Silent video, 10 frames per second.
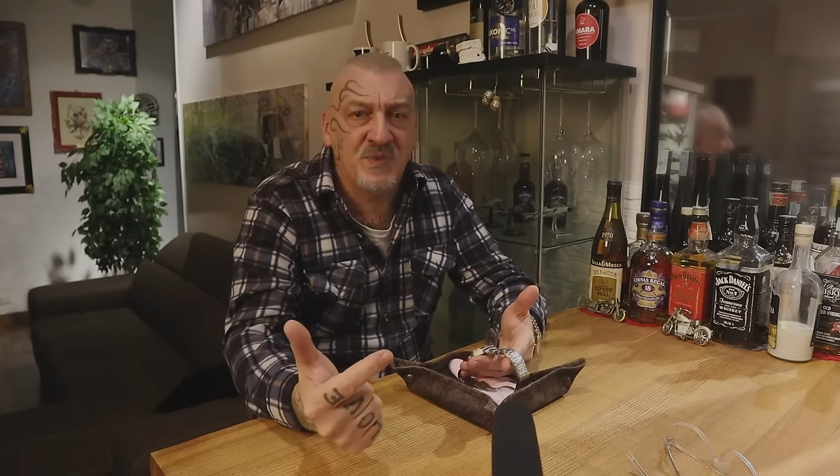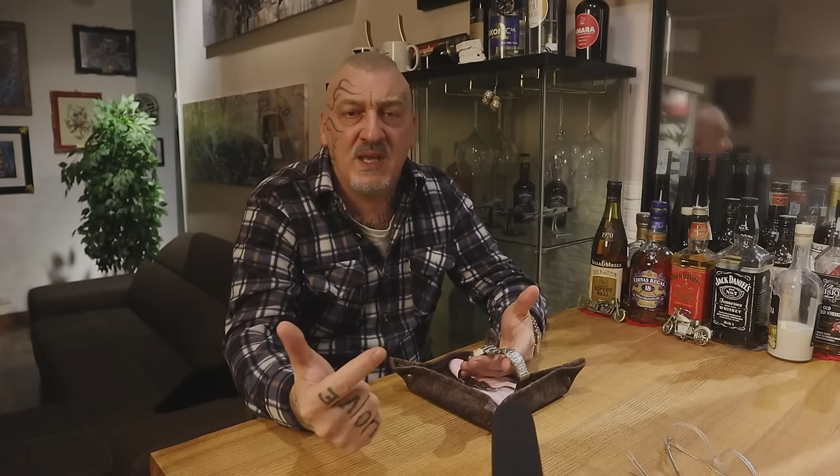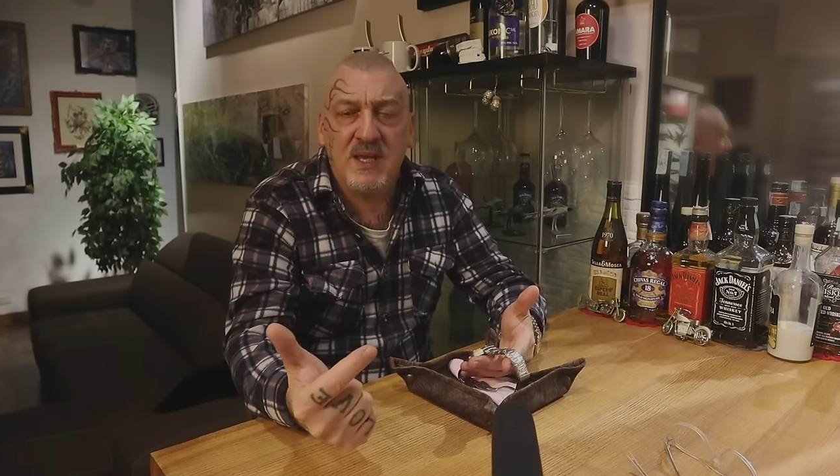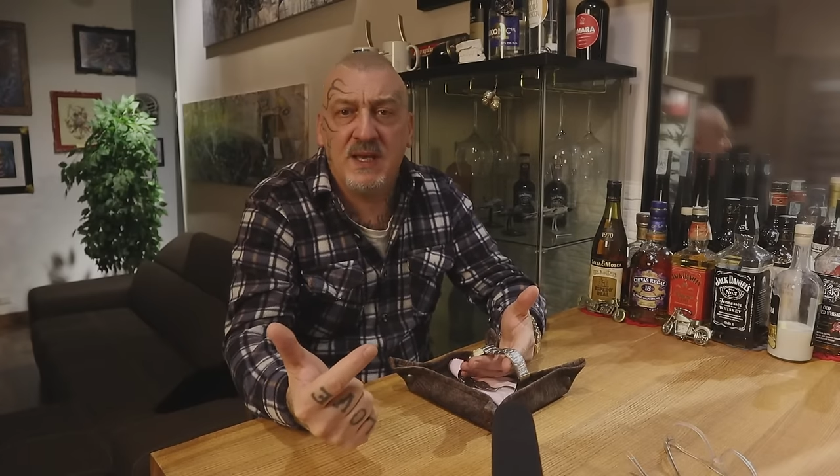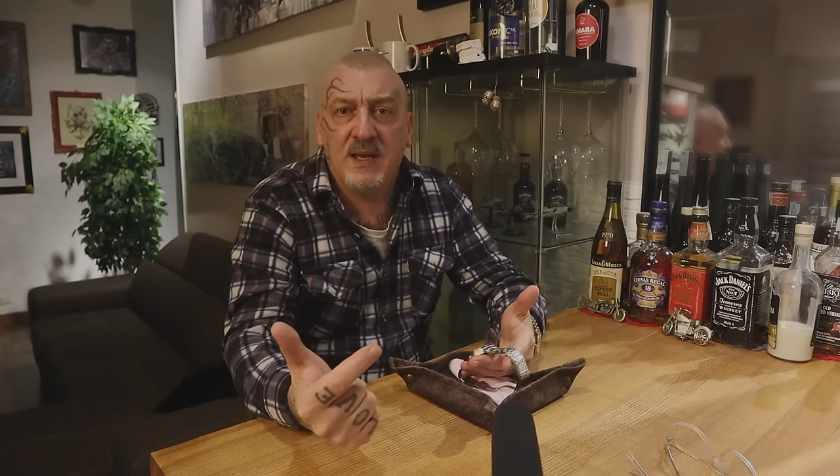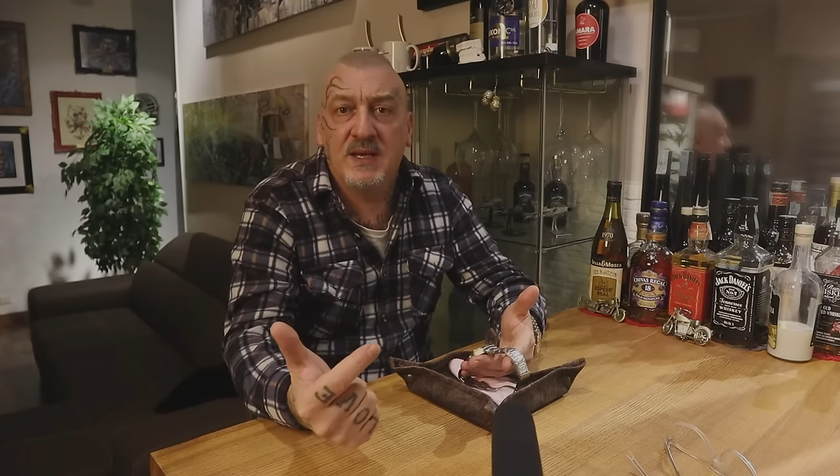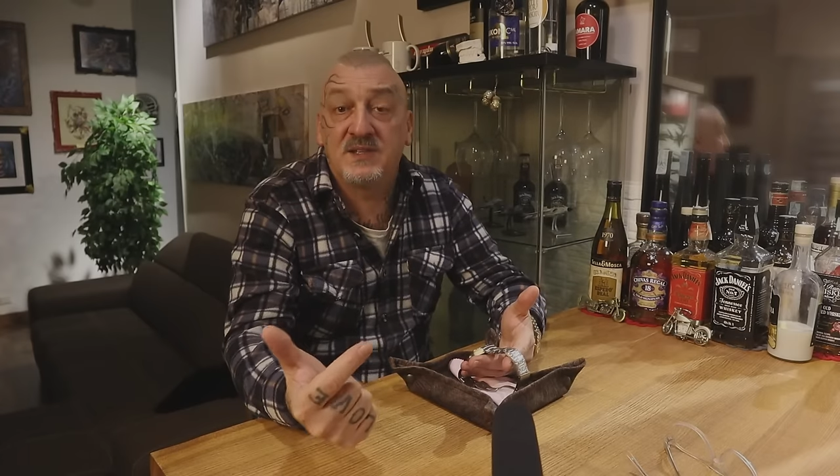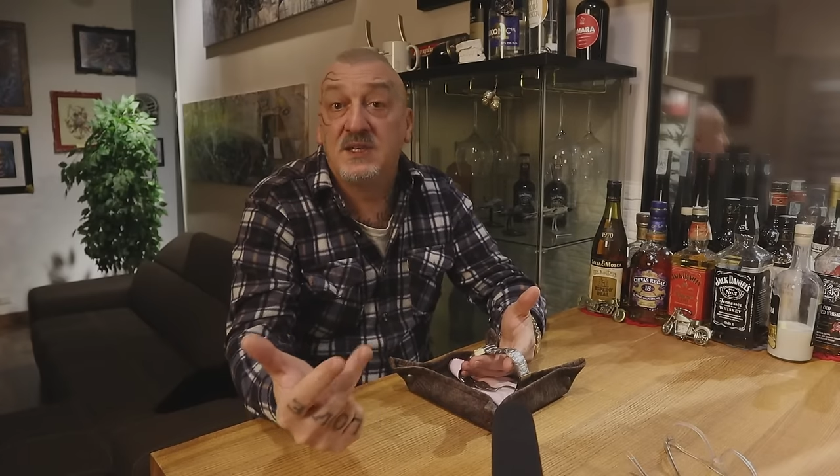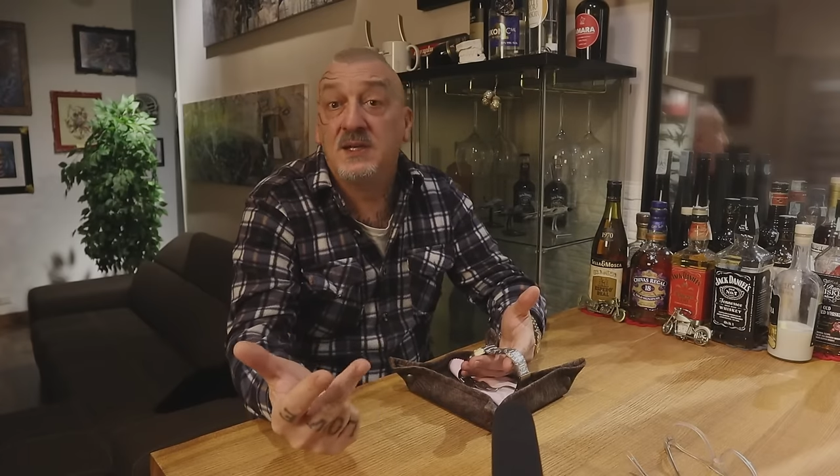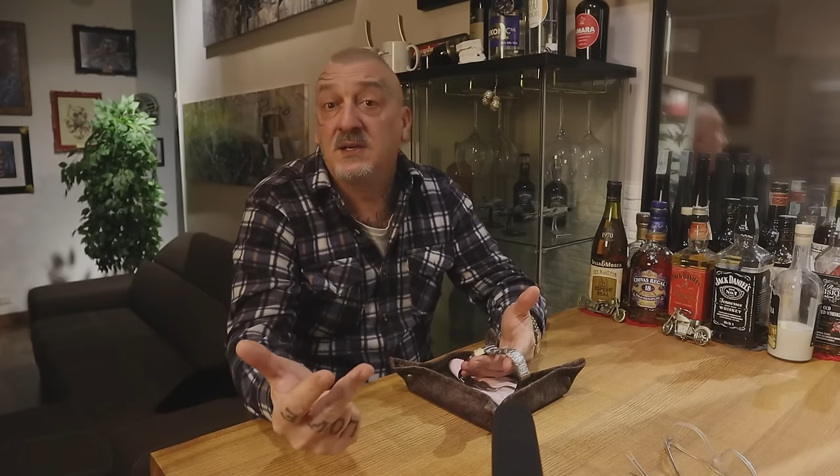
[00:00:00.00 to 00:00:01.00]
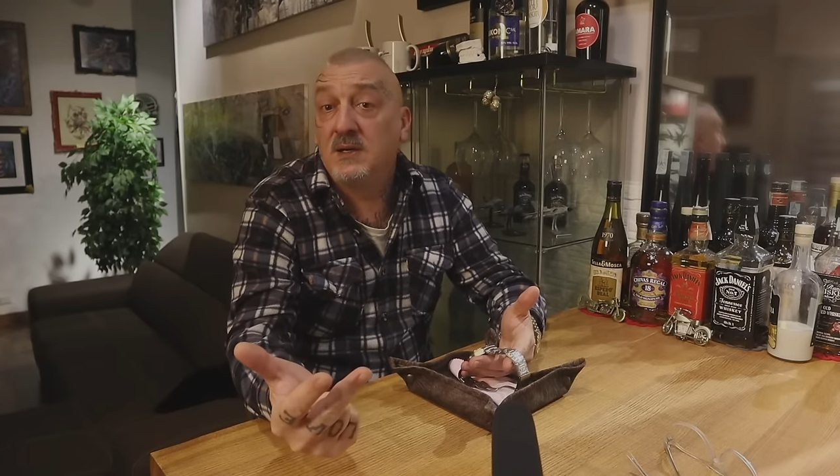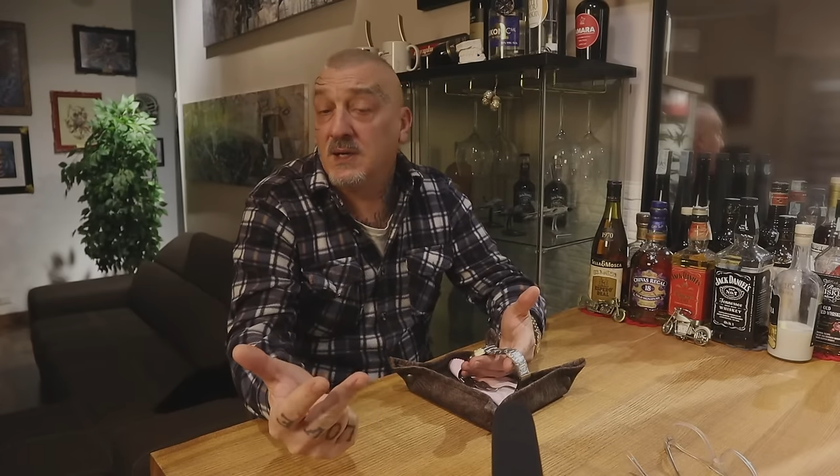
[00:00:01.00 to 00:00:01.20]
e Sin.